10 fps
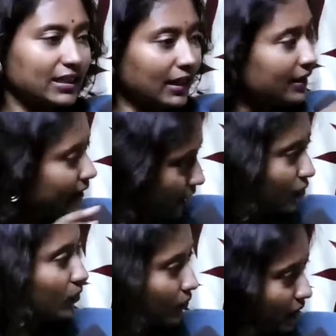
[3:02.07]
এই যে ইন্ডিয়া
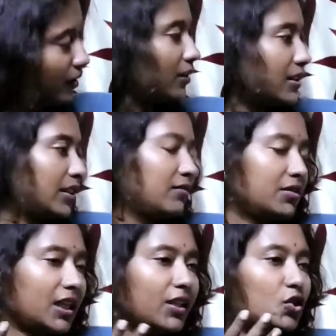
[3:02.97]
জোট তৈরি হয়েছে
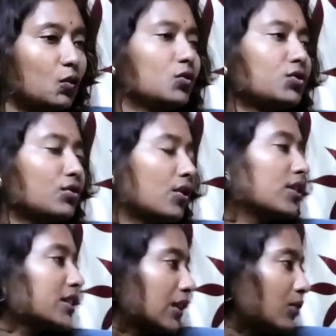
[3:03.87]
যেখানে সমস্ত
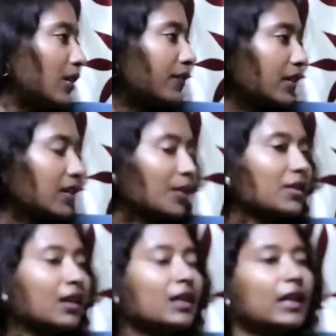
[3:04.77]
ধরনের সেকুলার ফ্রন্ট
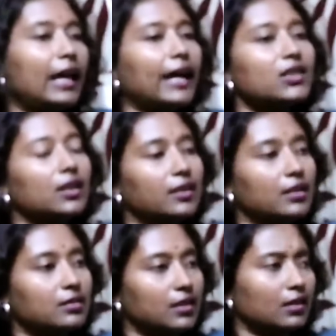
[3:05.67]
আমরা একসাথে
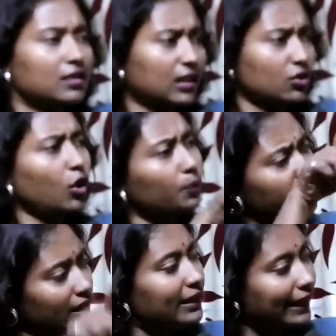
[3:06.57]
এসছি যাতে
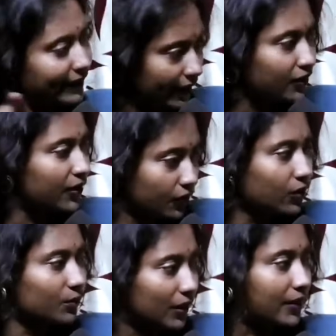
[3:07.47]
সবচেয়ে লেট এন্ট্রি
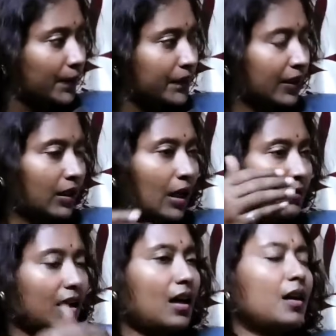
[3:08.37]
তৃণমূলের
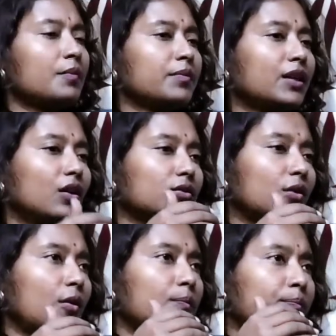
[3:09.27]
আমরা বিগত
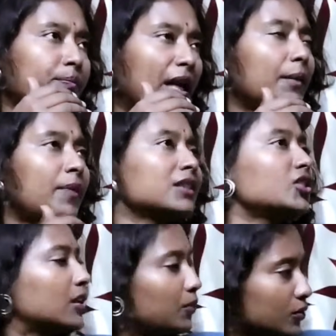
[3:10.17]
প্রায় পাঁচ
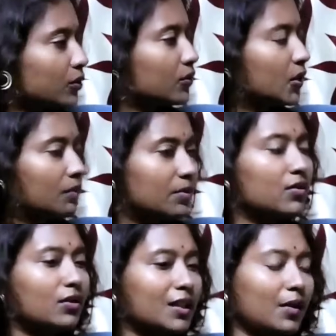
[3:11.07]
সাত বছর ধরে
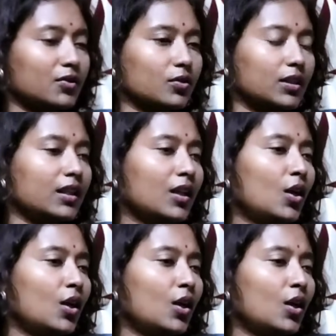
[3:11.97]
বিভিন্ন নির্বাচনে